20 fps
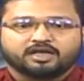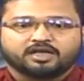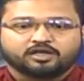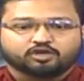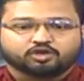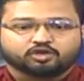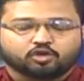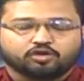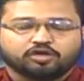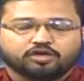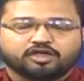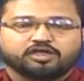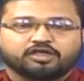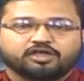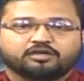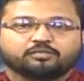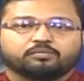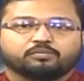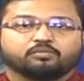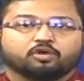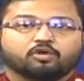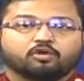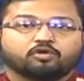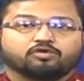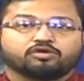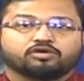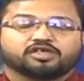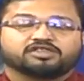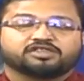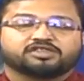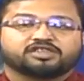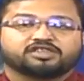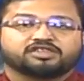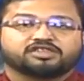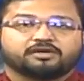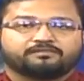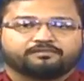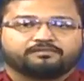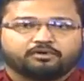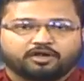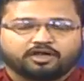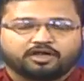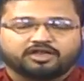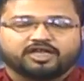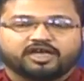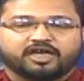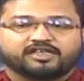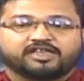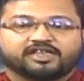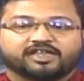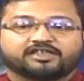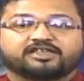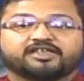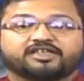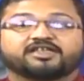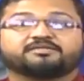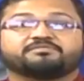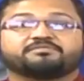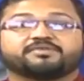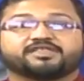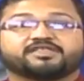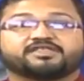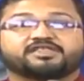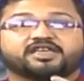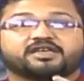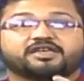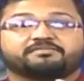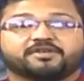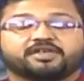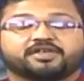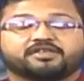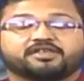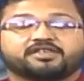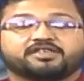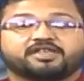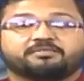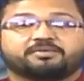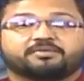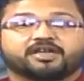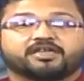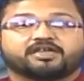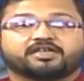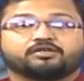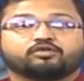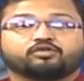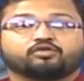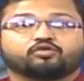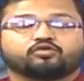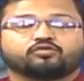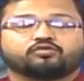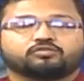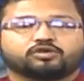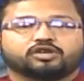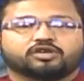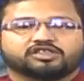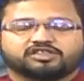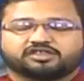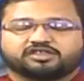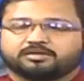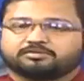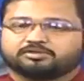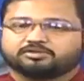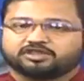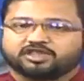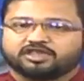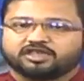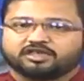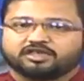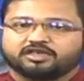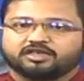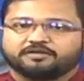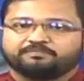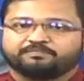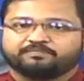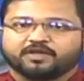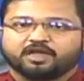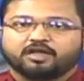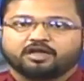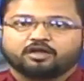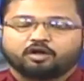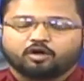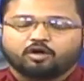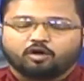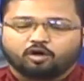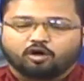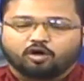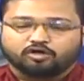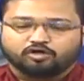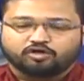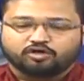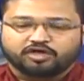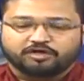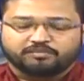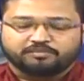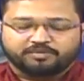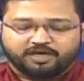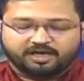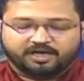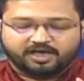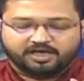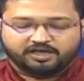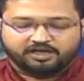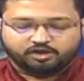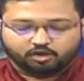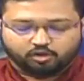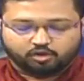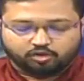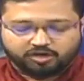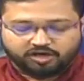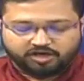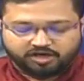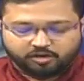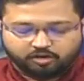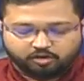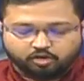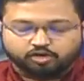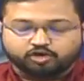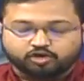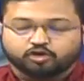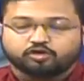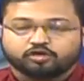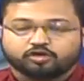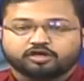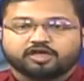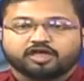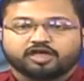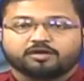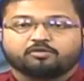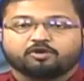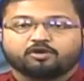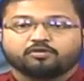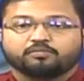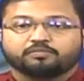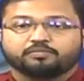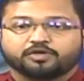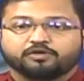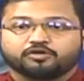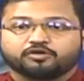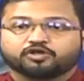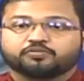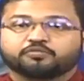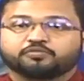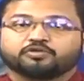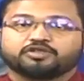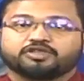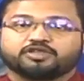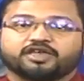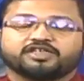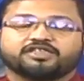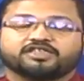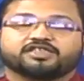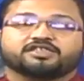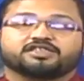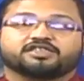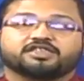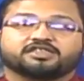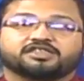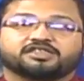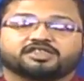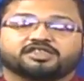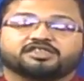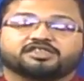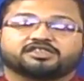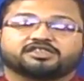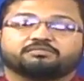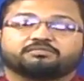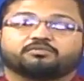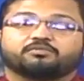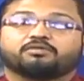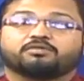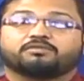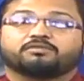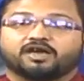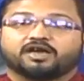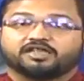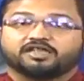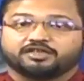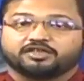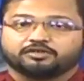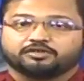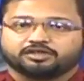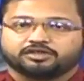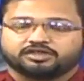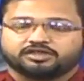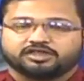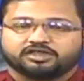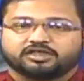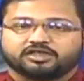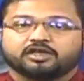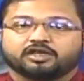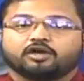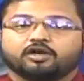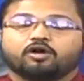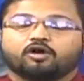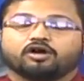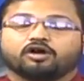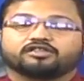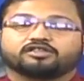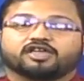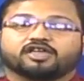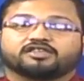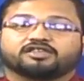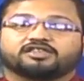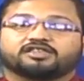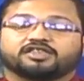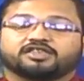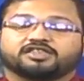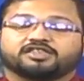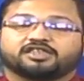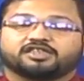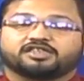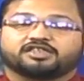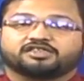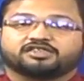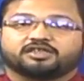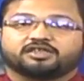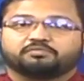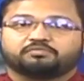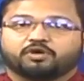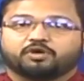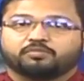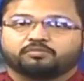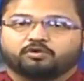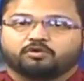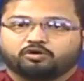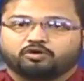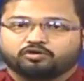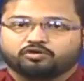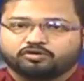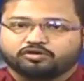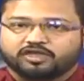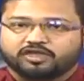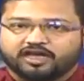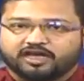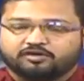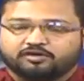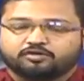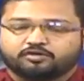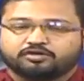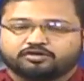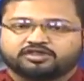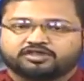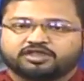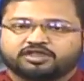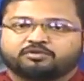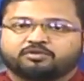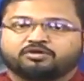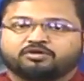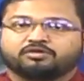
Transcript: শনি মকর রাশিতে যা ফল দেয় তার থেকে বেশি এফেক্ট দিতে পারে কিন্তু কুম্ভ রাশিতে বসে থাকলে অতএব এই শনির গোচর এবং বৃহস্পতি এই যে তিরিশে ডিসেম্বর মার্গি হচ্ছে অর্থাৎ তিরিশে ডিসেম্বর বক্র ত্যাগ করছে এবং